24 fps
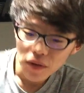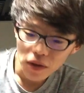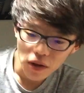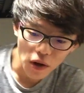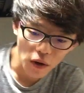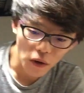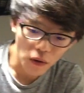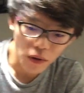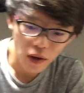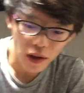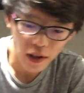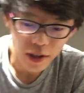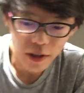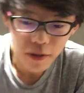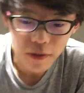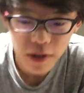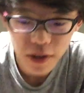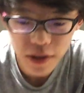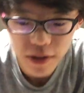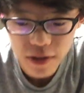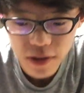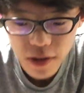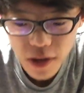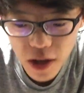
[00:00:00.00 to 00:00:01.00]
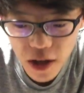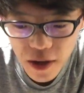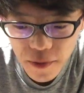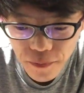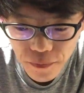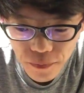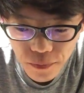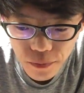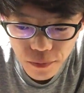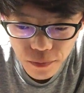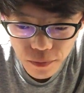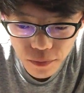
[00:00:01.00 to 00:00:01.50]
で、他にはですね、
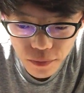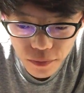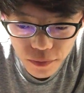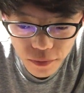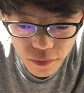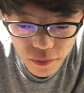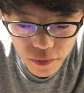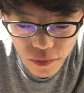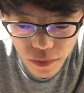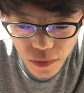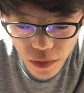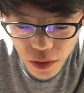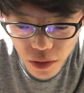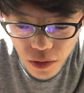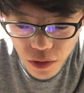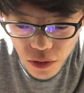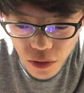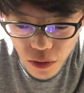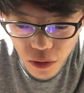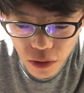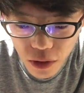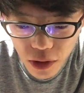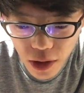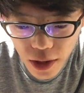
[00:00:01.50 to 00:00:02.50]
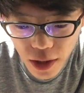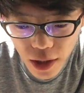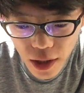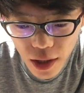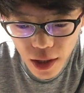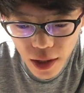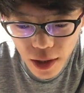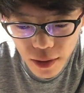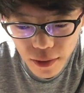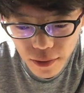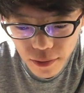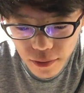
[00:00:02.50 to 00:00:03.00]
そうだ
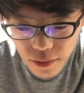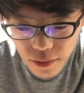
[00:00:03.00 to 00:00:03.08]
な、